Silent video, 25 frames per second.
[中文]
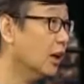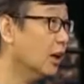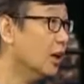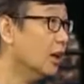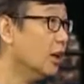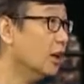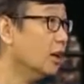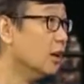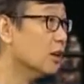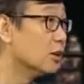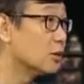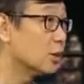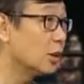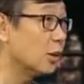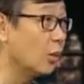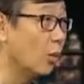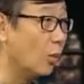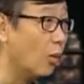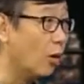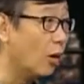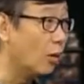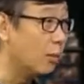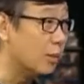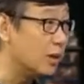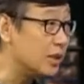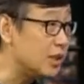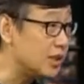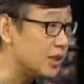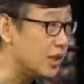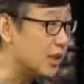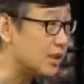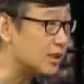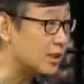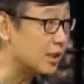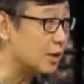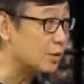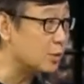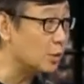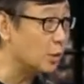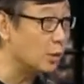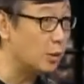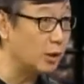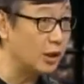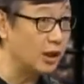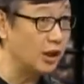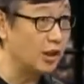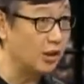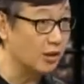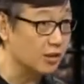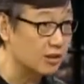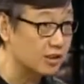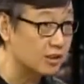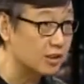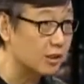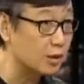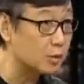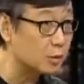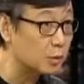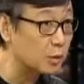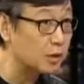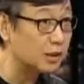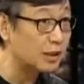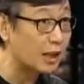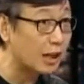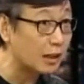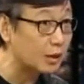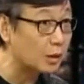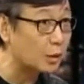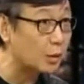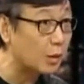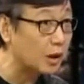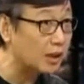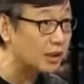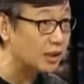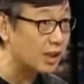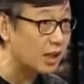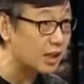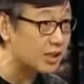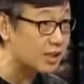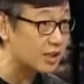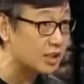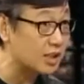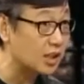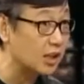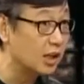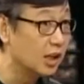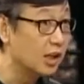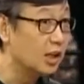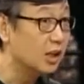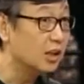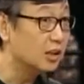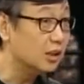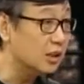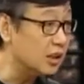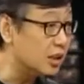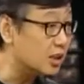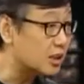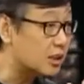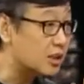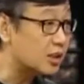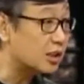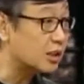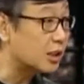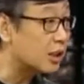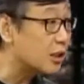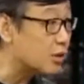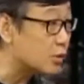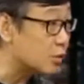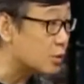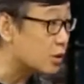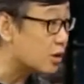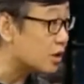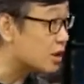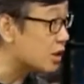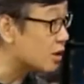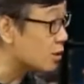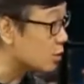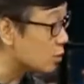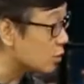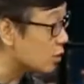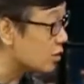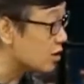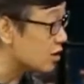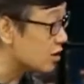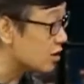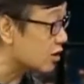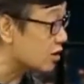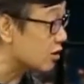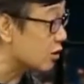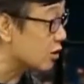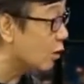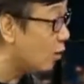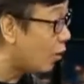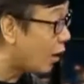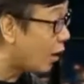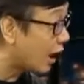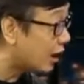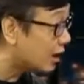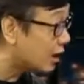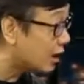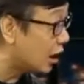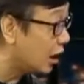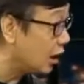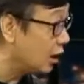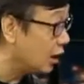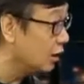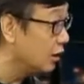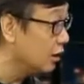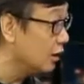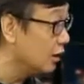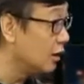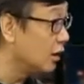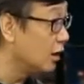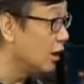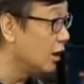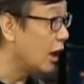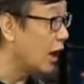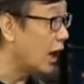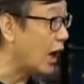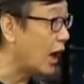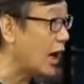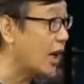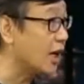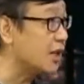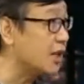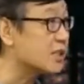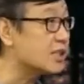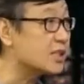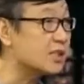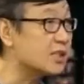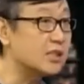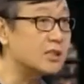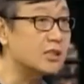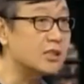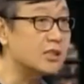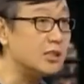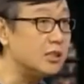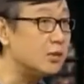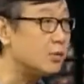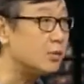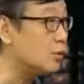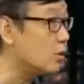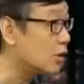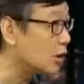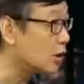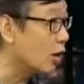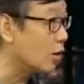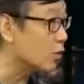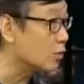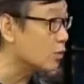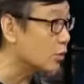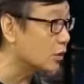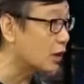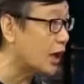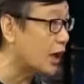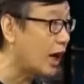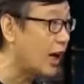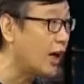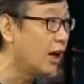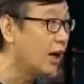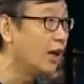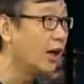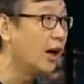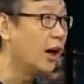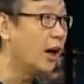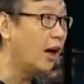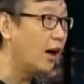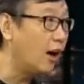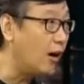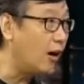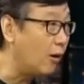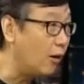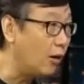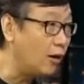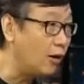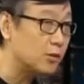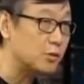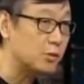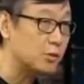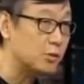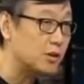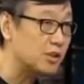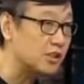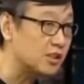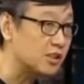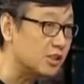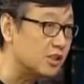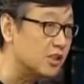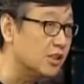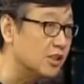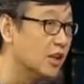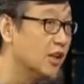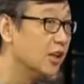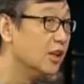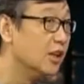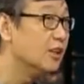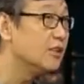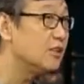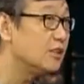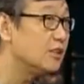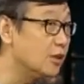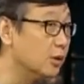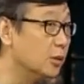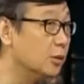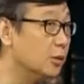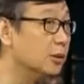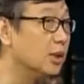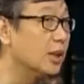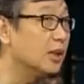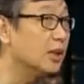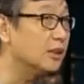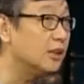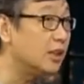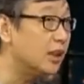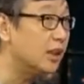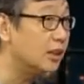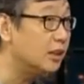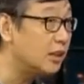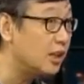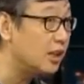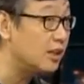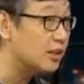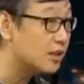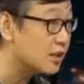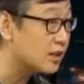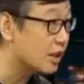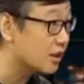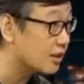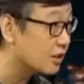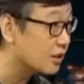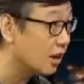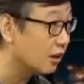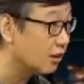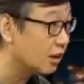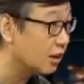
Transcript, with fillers: 嗯，所以我们现在作为老师的最大的困难是：你是跟学生说实话呢，还是继续告诉他好好学习就能天天向